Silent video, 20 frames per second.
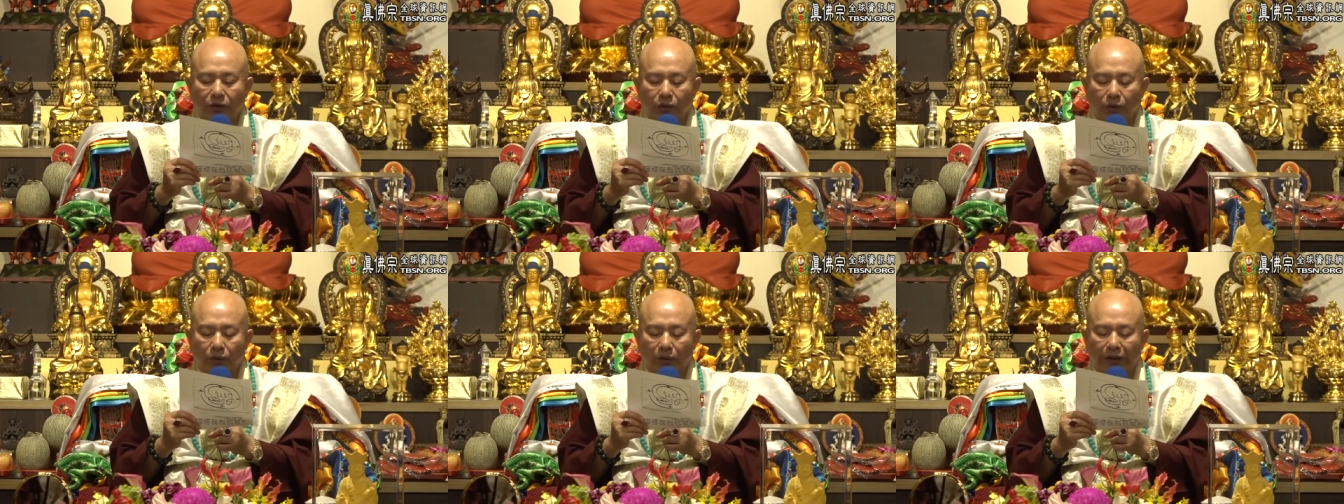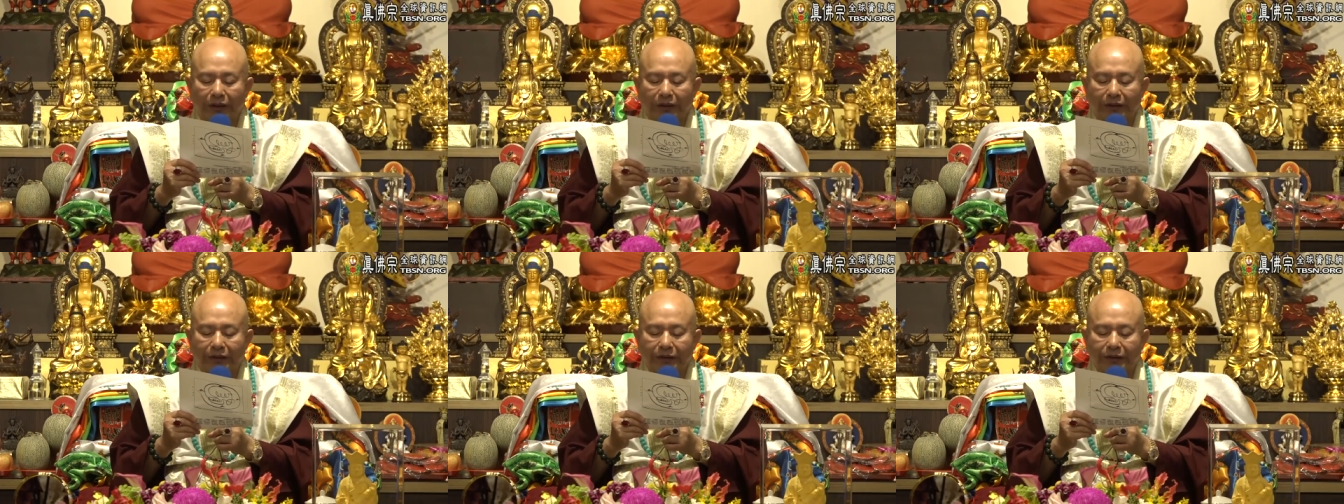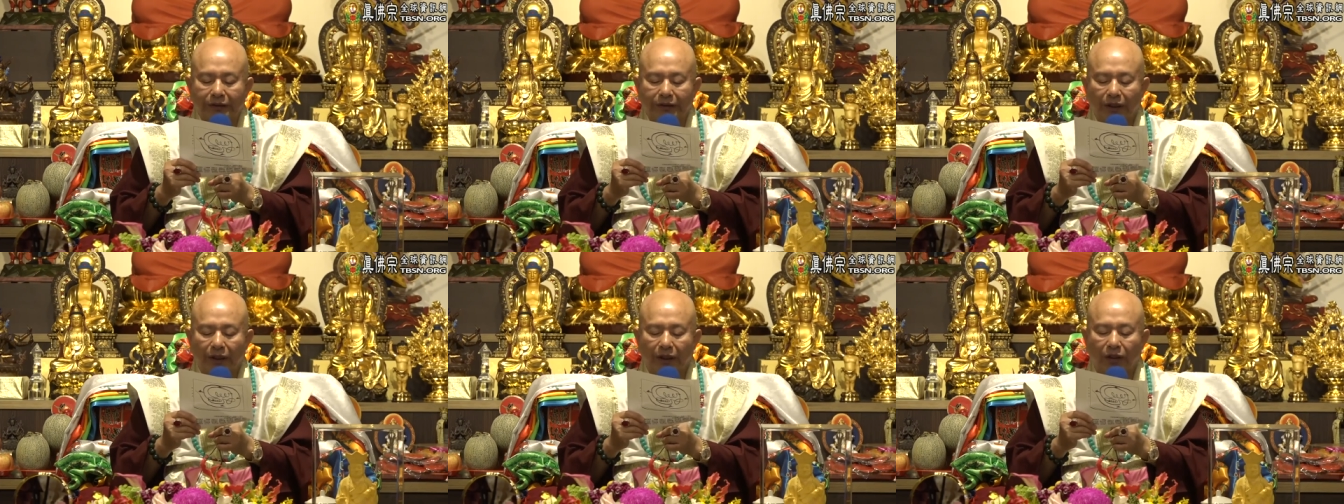
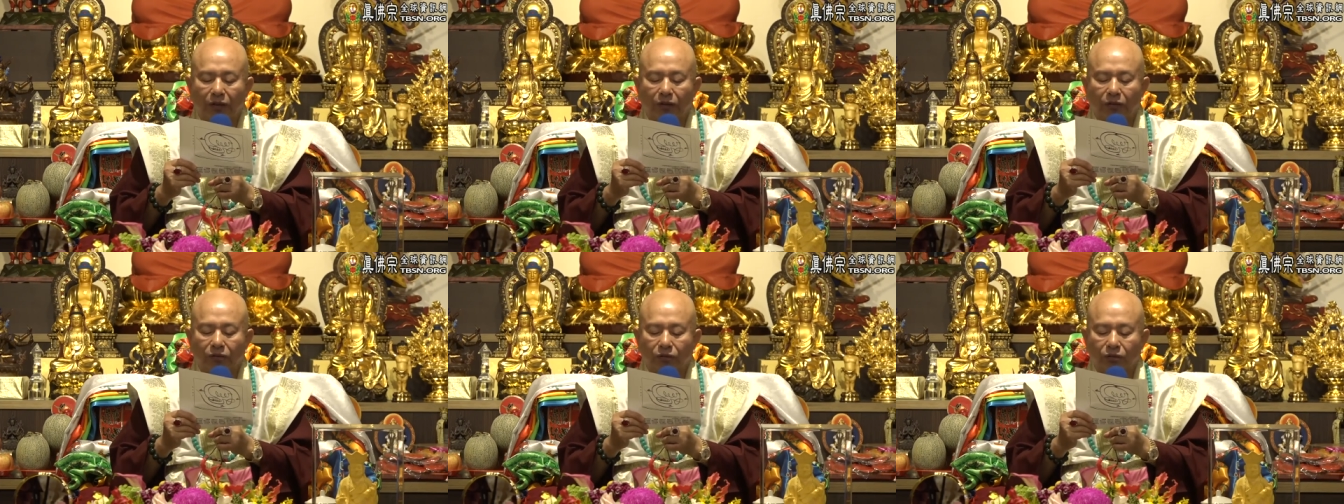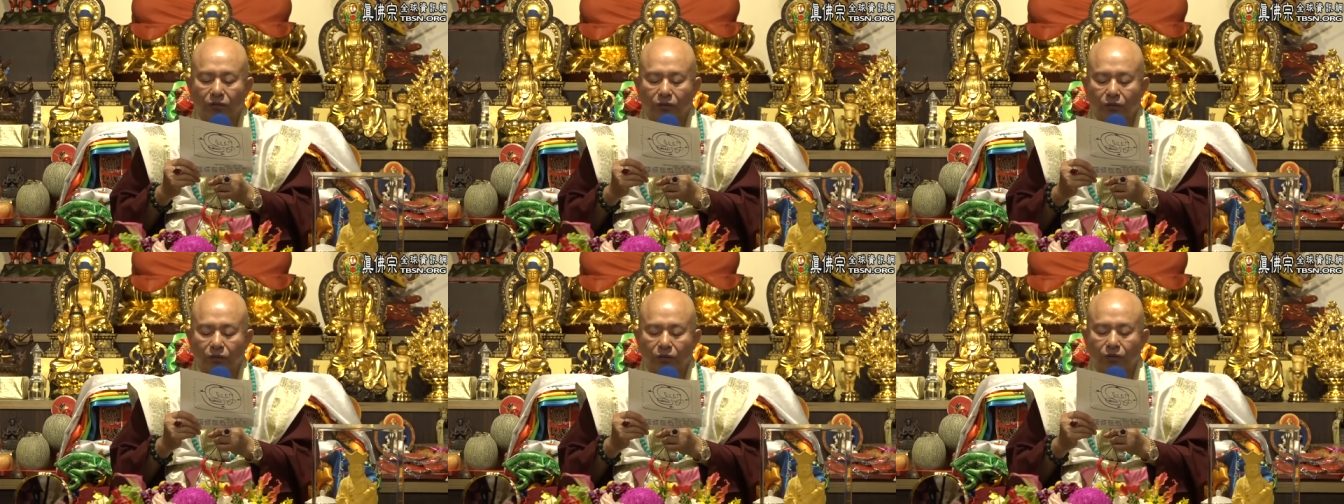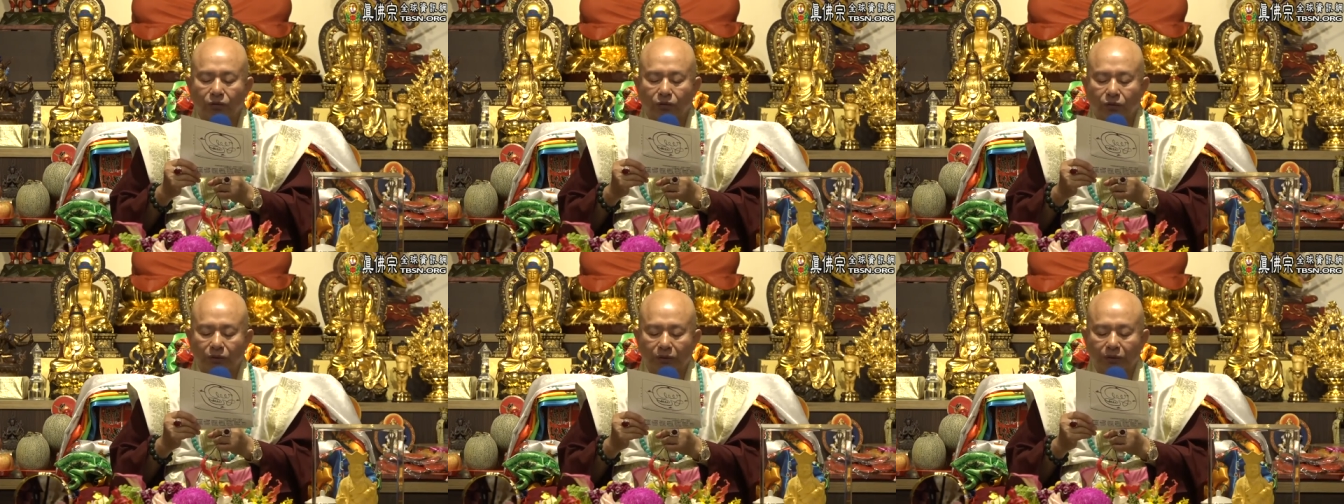唯道独
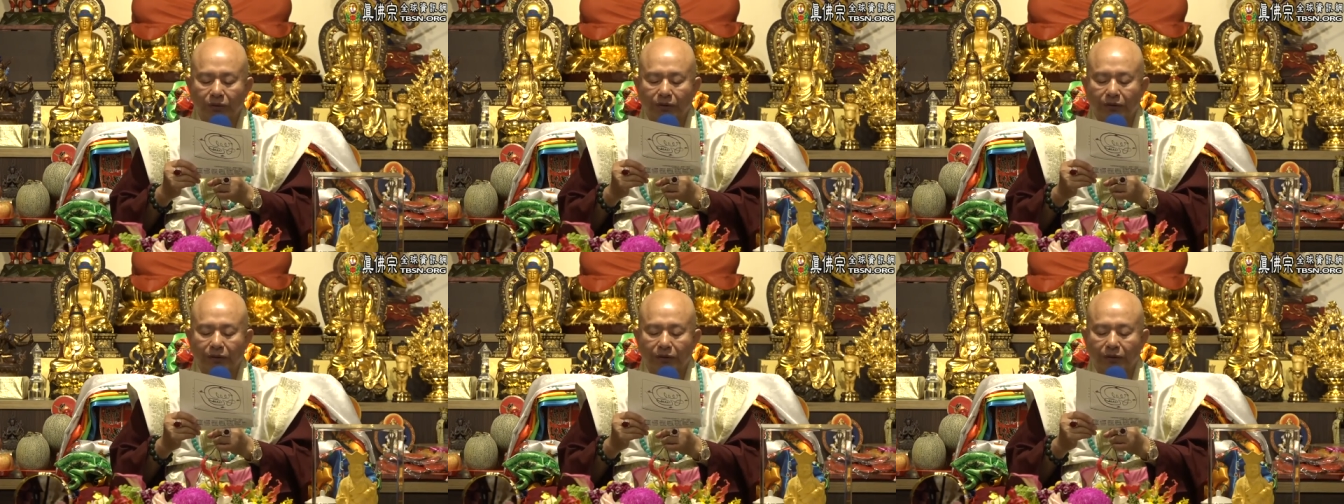尊，